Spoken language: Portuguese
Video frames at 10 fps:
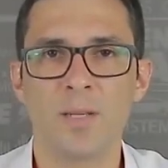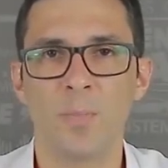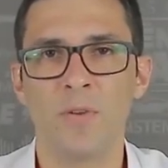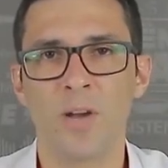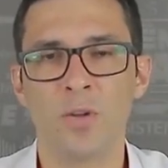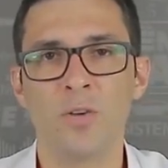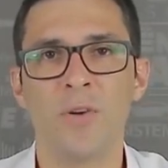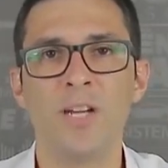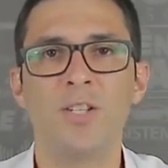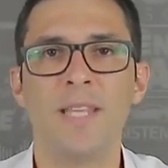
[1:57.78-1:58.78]
desse
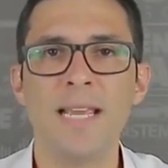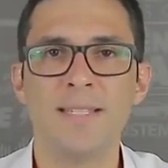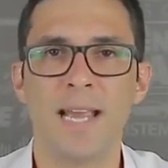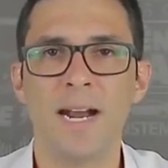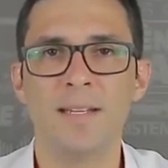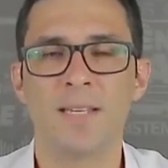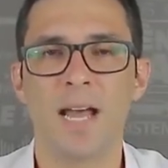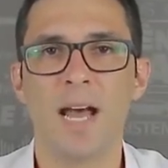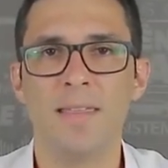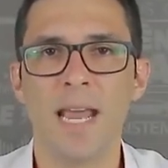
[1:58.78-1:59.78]
amplificador vai de 10
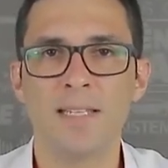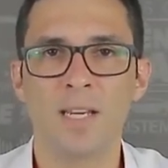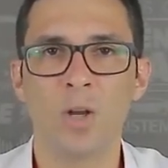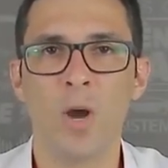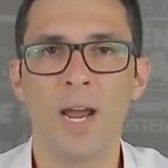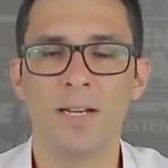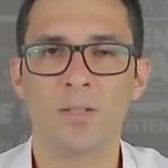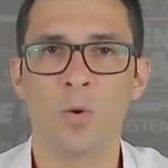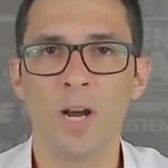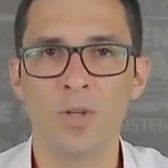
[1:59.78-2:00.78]
Hz a 10
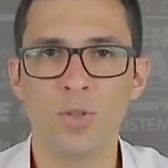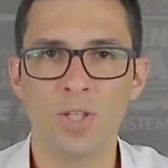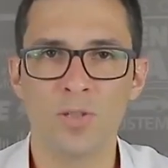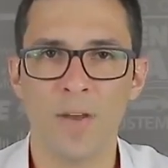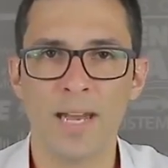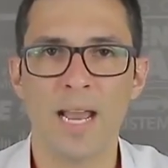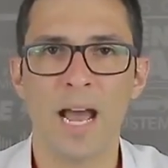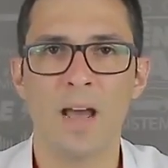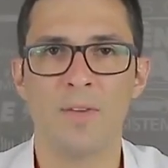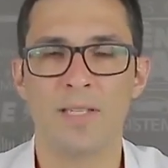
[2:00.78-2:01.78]
kHz com ajustes
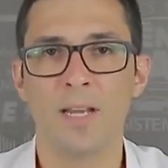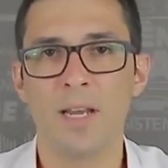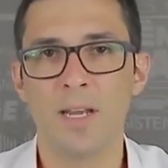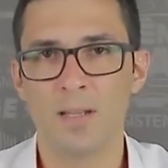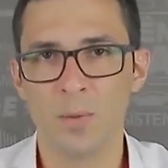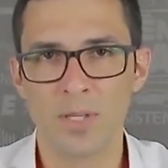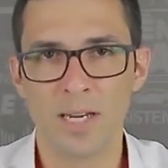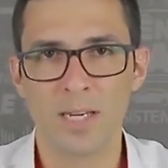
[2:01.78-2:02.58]
variáveis. Temos